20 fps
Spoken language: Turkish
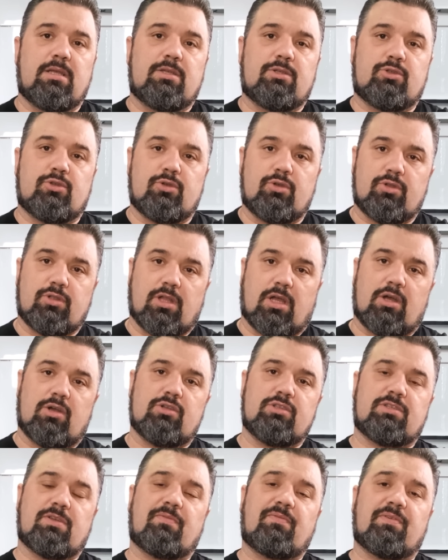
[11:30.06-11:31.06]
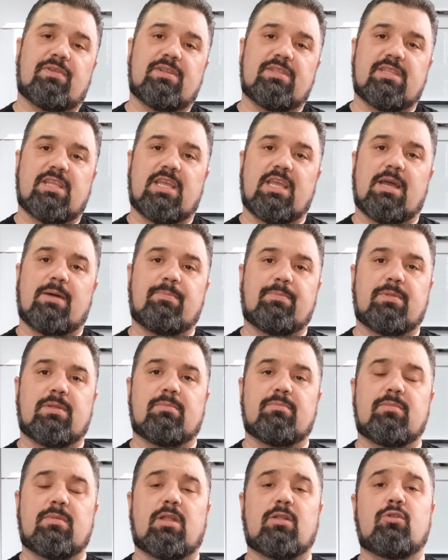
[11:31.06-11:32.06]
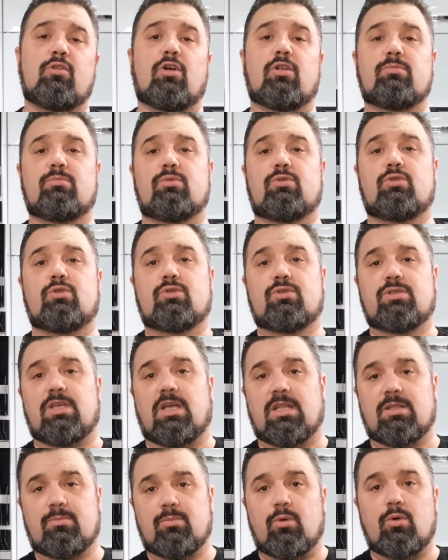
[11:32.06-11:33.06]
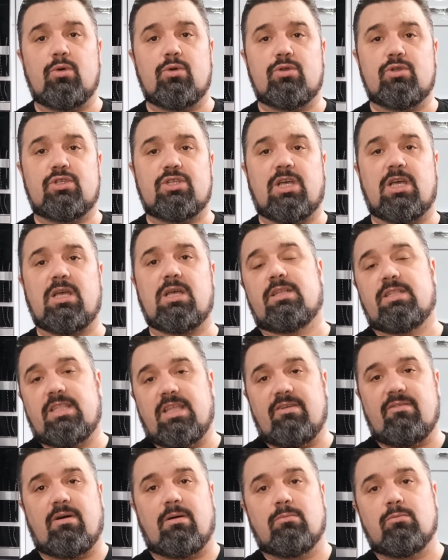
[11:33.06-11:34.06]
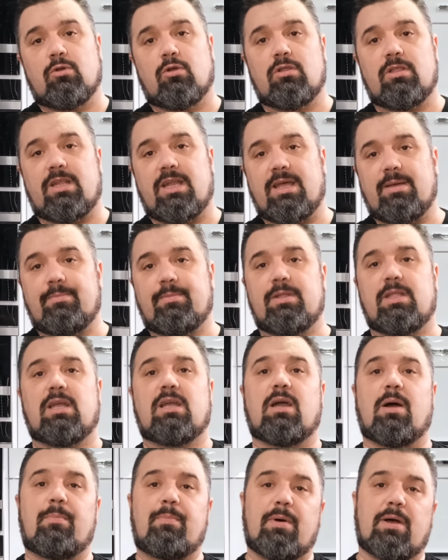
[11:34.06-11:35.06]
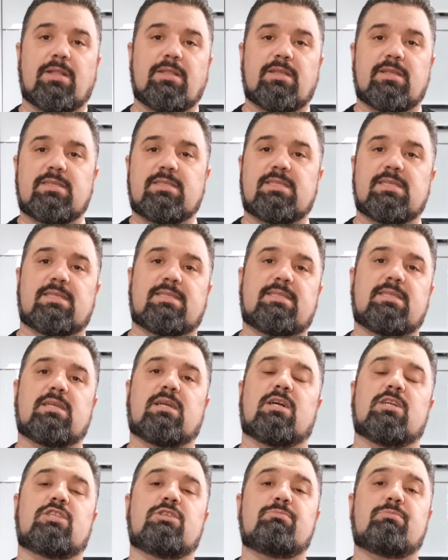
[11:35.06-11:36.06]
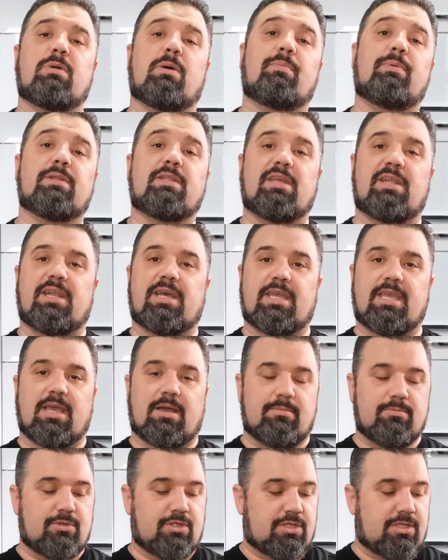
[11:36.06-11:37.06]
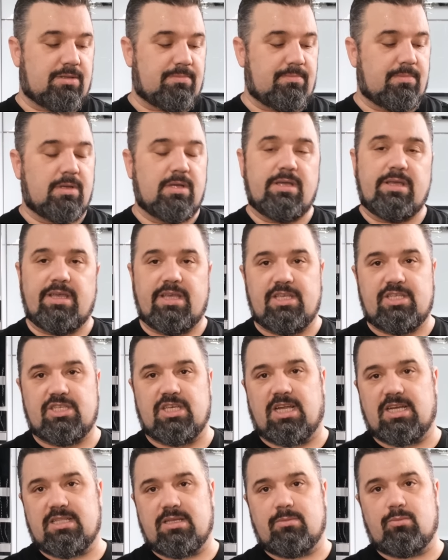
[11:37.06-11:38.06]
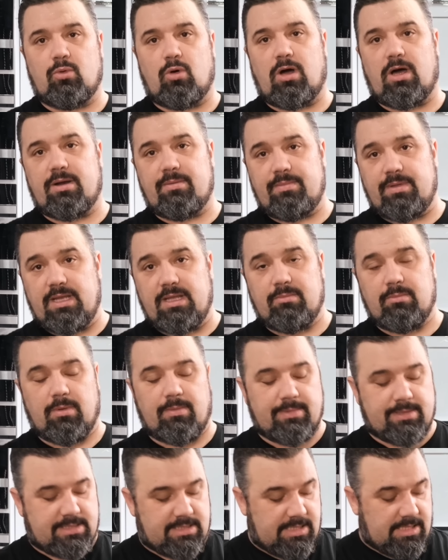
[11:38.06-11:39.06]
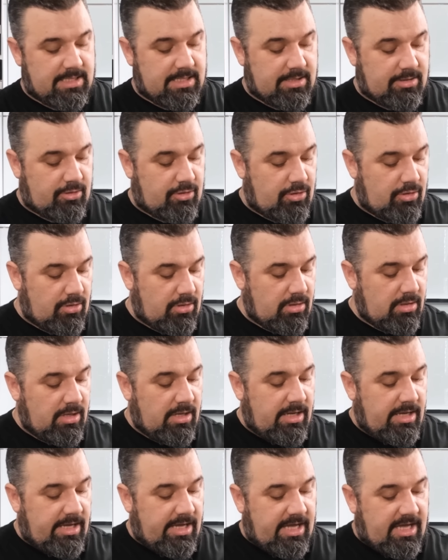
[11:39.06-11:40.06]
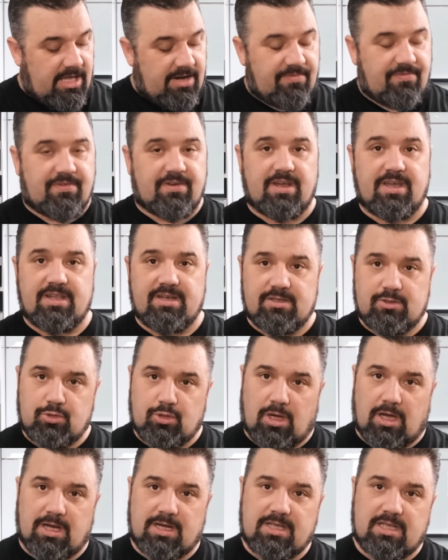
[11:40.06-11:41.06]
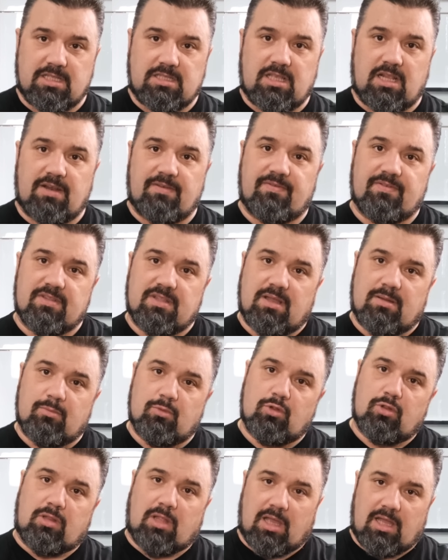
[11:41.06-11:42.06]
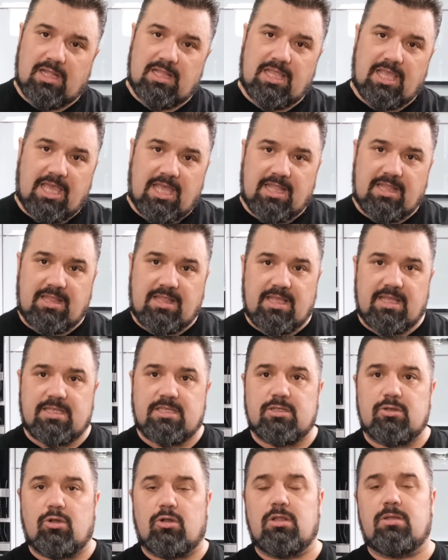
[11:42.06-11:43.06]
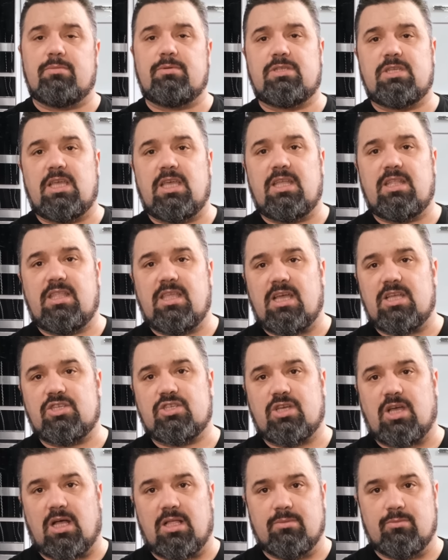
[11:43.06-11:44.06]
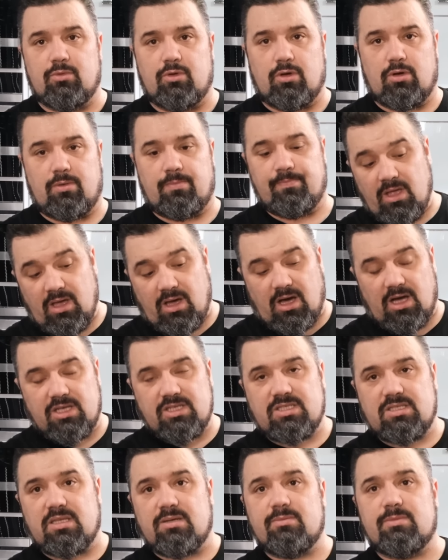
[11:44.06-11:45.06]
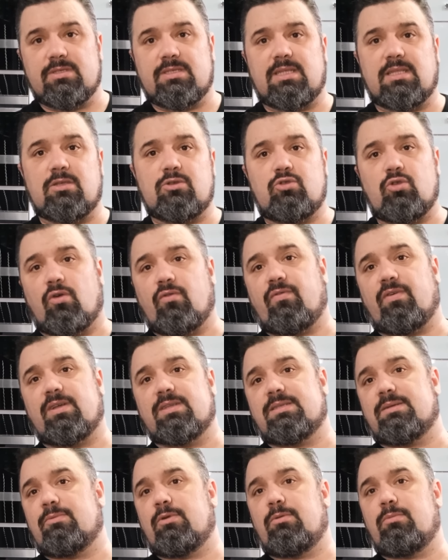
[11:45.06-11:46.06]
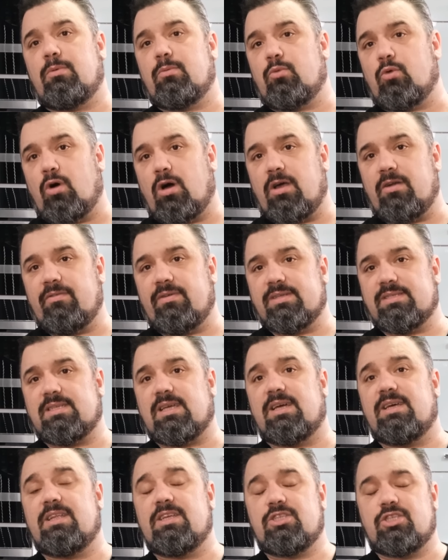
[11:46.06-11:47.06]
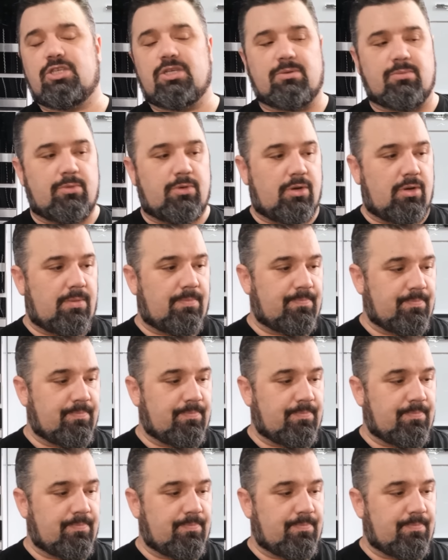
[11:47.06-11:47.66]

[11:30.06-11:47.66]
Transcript: Çünkü daha önce fırında yaptığımda 4,5 saat boyunca devamlı olarak bir de kapağını sık sık açıp kapatarak yapmıştım. İçeride buhar birikmemesi gerekiyor. Air Fryer'ı şu arka tarafından bunu tahliye ettiği için öyle bir şeye ihtiyaç kalmıyor. Açtığımızda da çok fazla böyle bir buhar vesaire çıkmıyor.